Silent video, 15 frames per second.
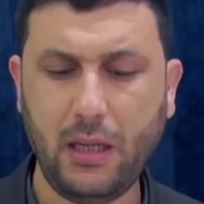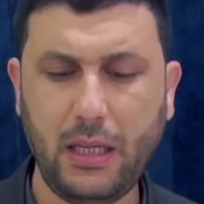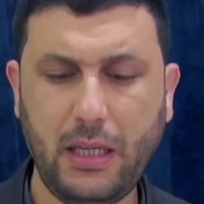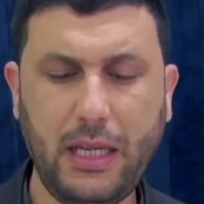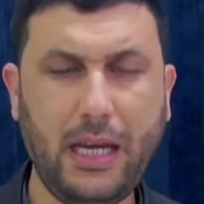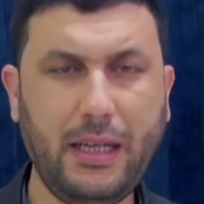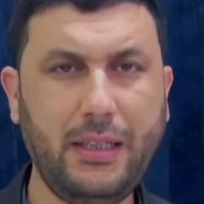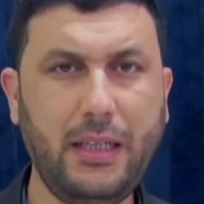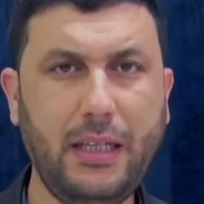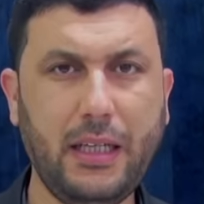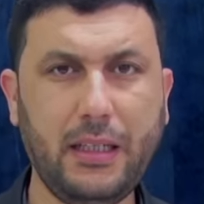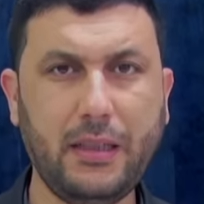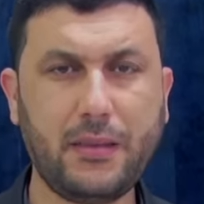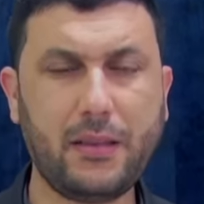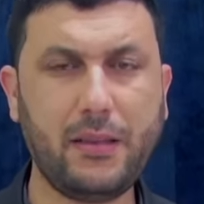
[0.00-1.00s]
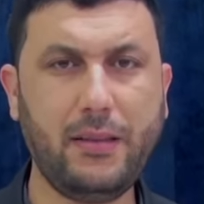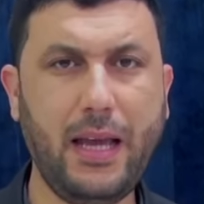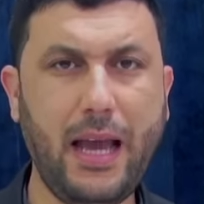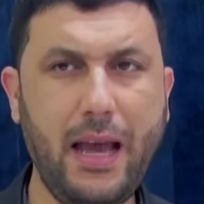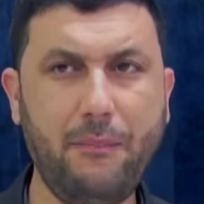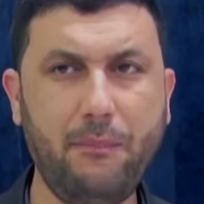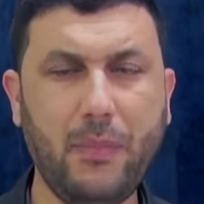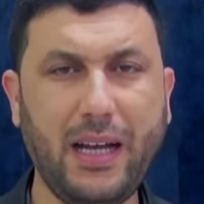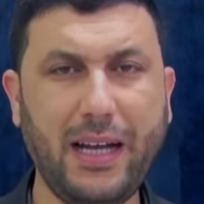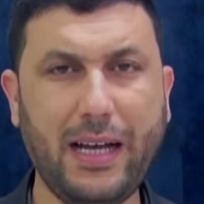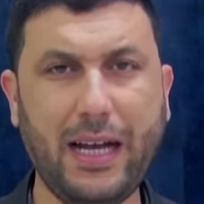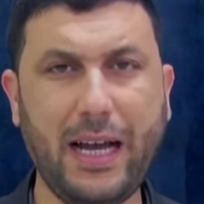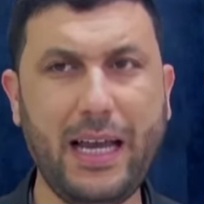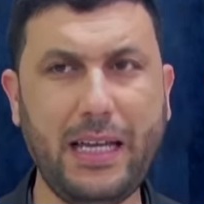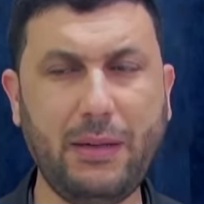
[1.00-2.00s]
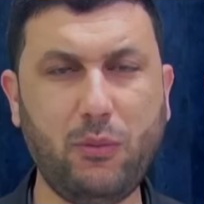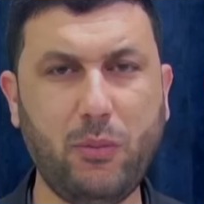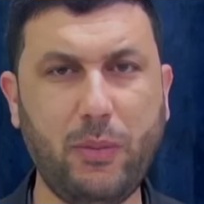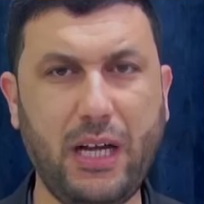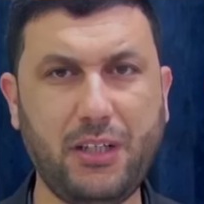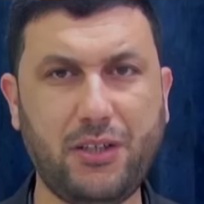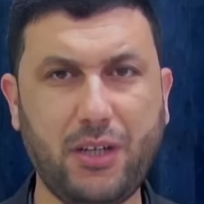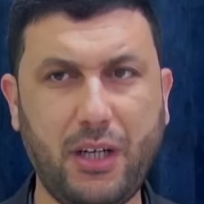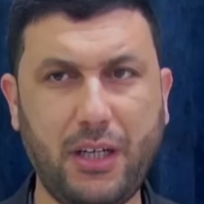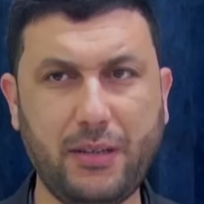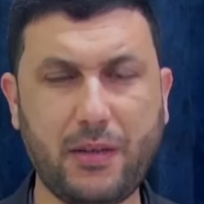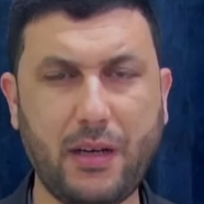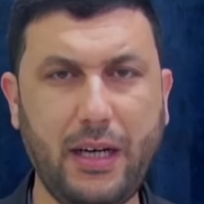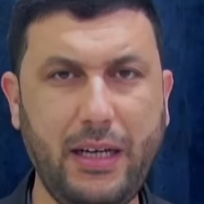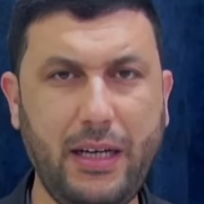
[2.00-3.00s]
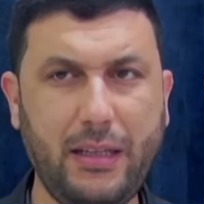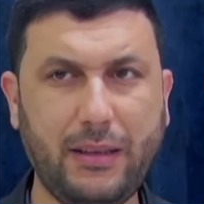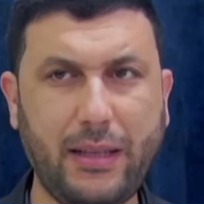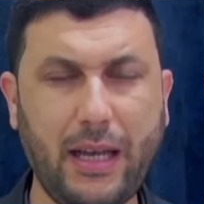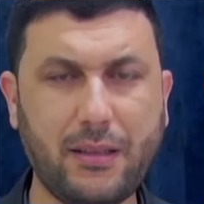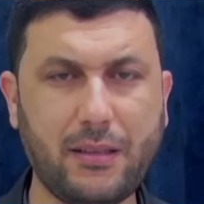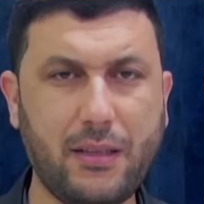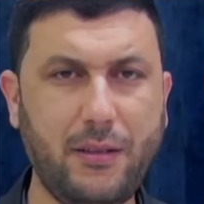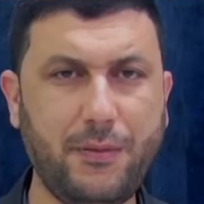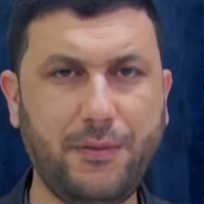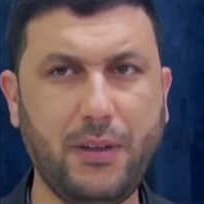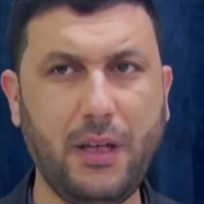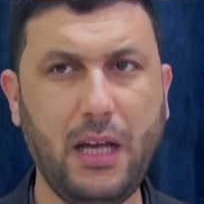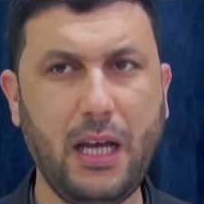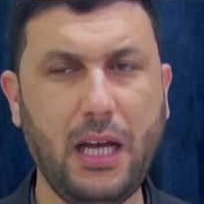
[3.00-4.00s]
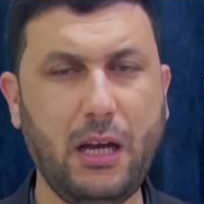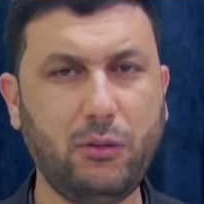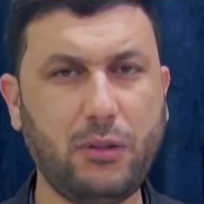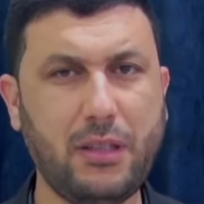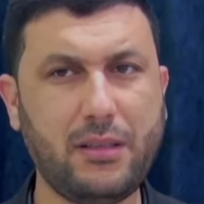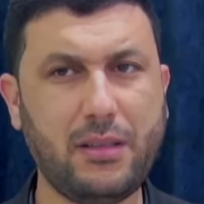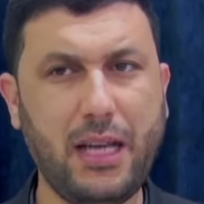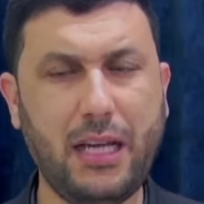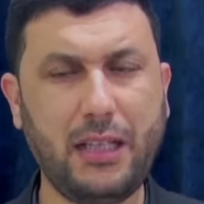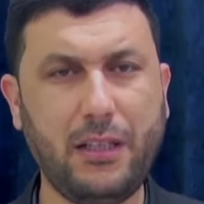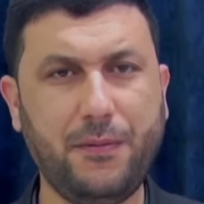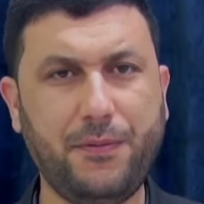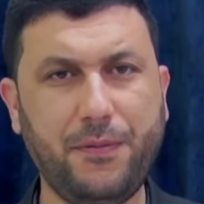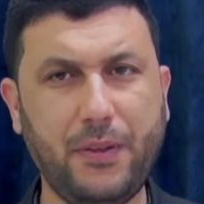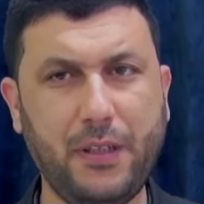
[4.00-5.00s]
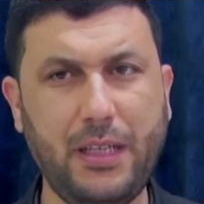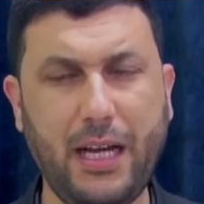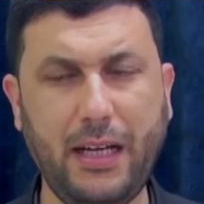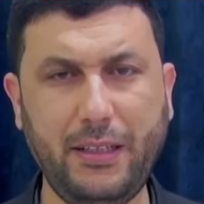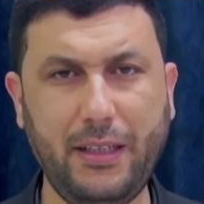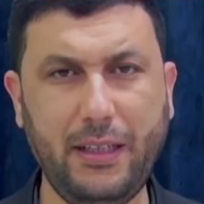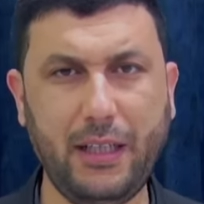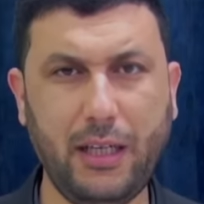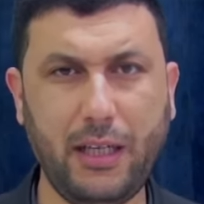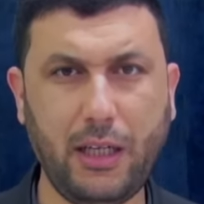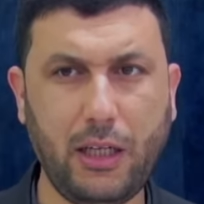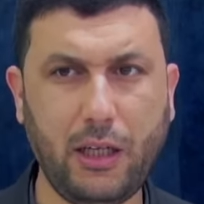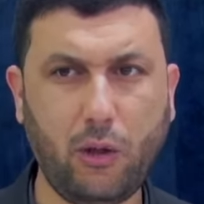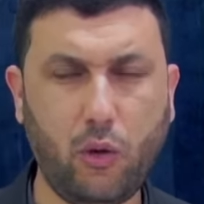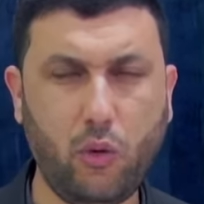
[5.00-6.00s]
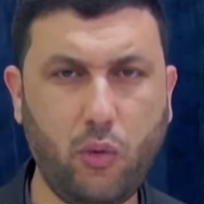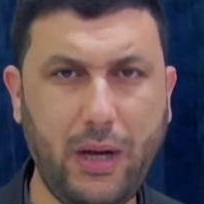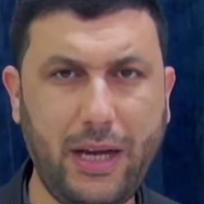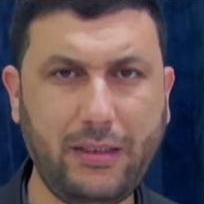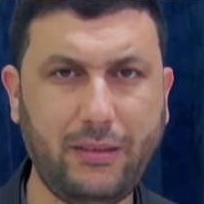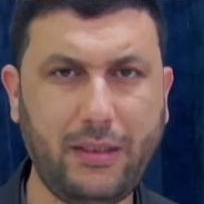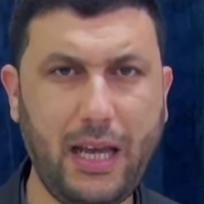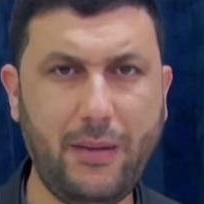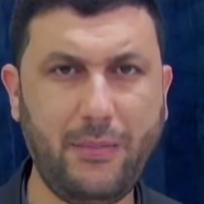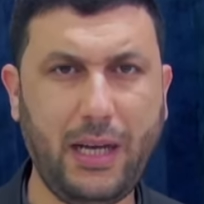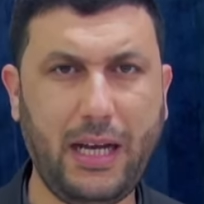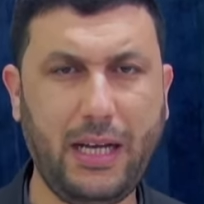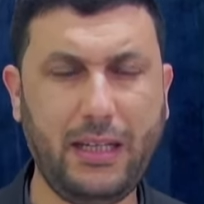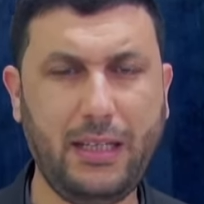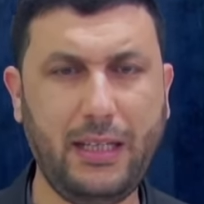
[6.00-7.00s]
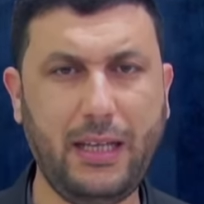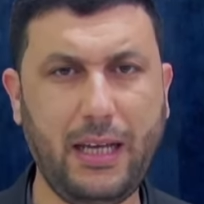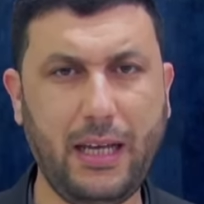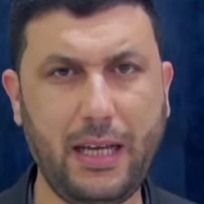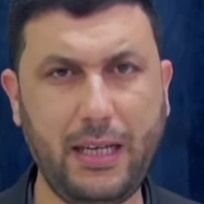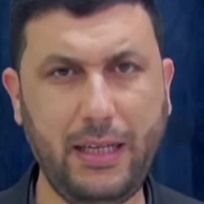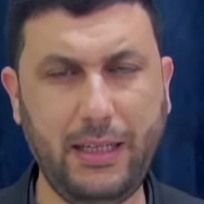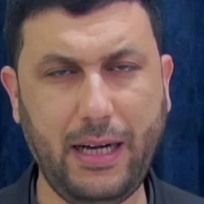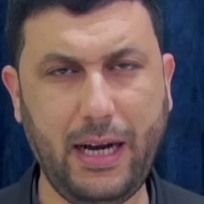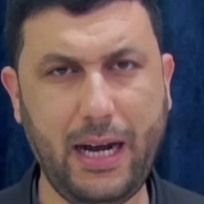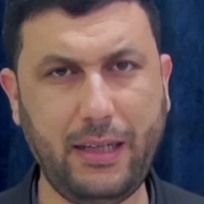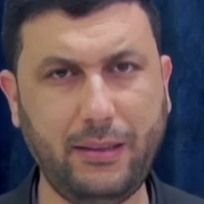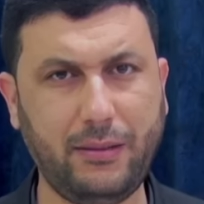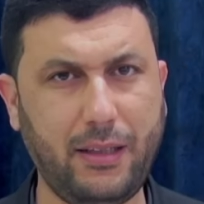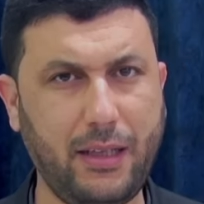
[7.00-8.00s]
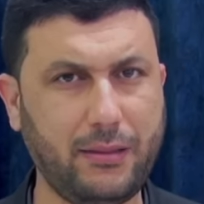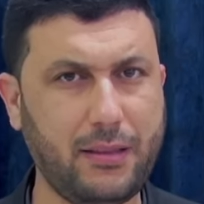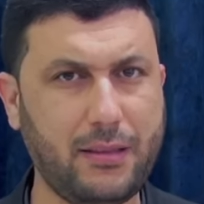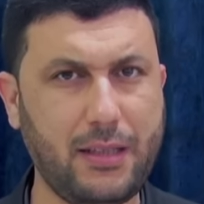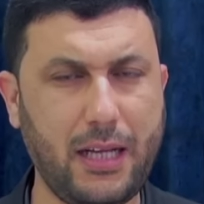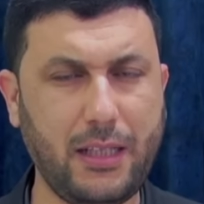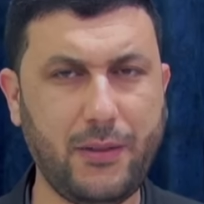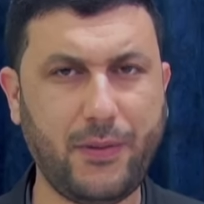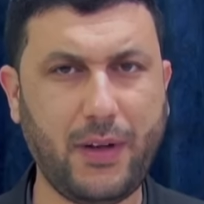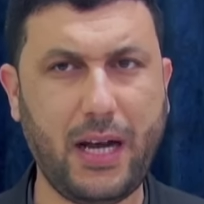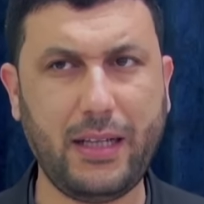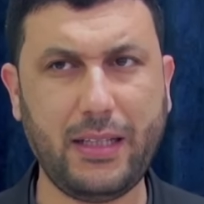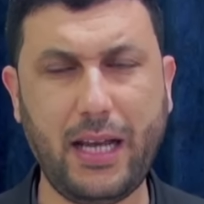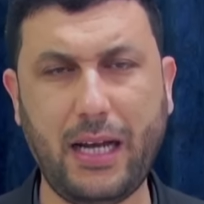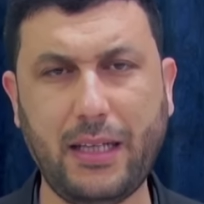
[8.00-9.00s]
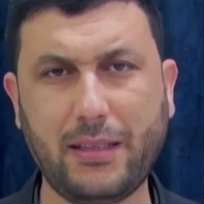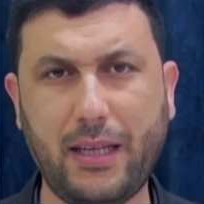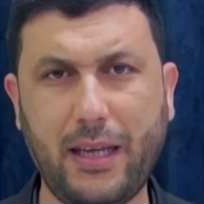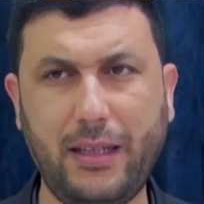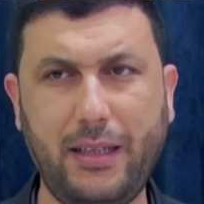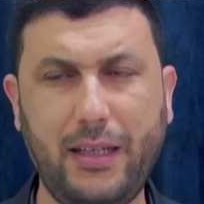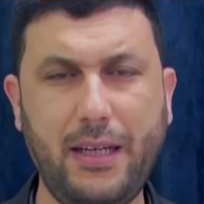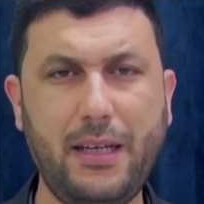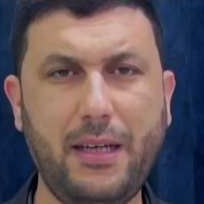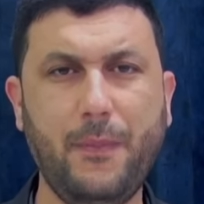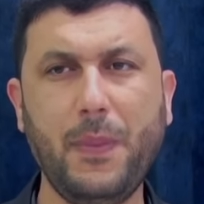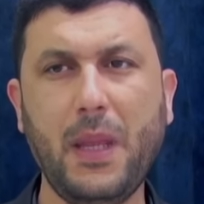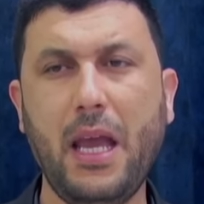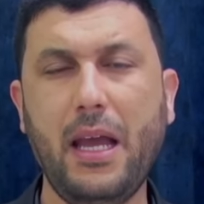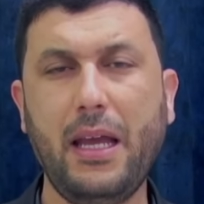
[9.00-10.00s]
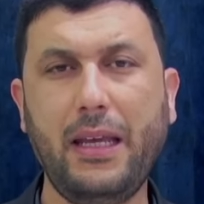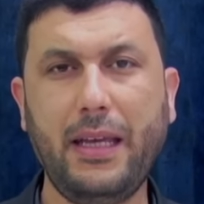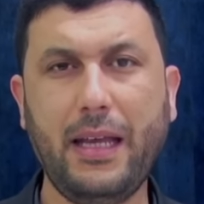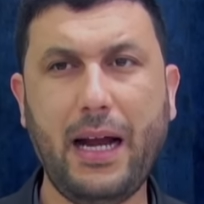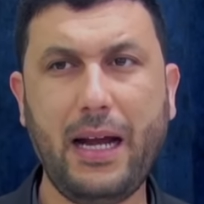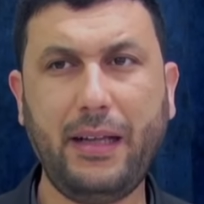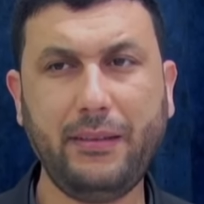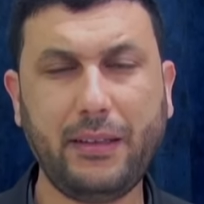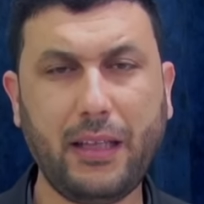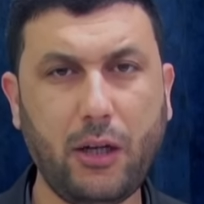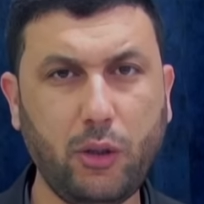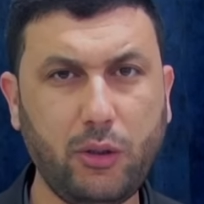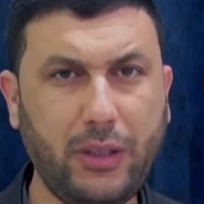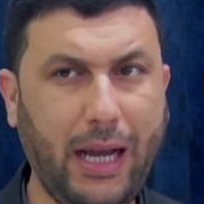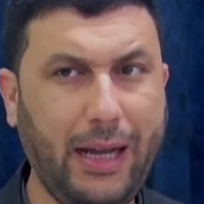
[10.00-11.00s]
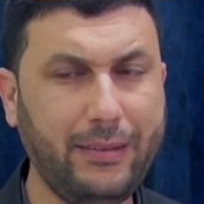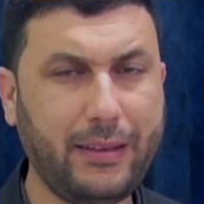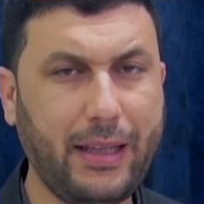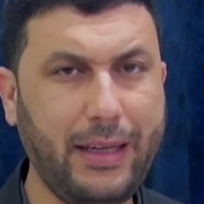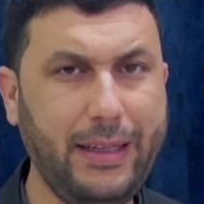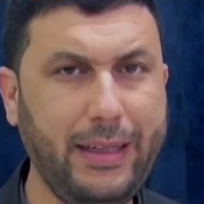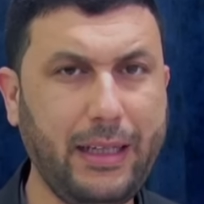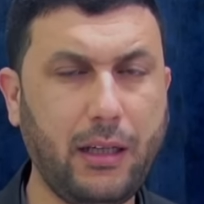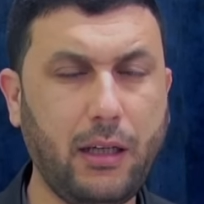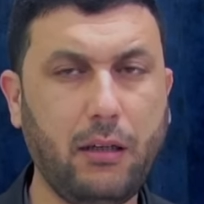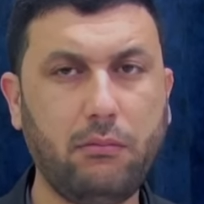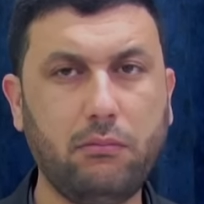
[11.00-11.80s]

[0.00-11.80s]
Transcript: يعني آه، صدام غير مباشر إسرائيل تقصف أو تستهدف يعني قوات تابعة لإيران تستهدف قادة عسكريين إيران ترد عن طريق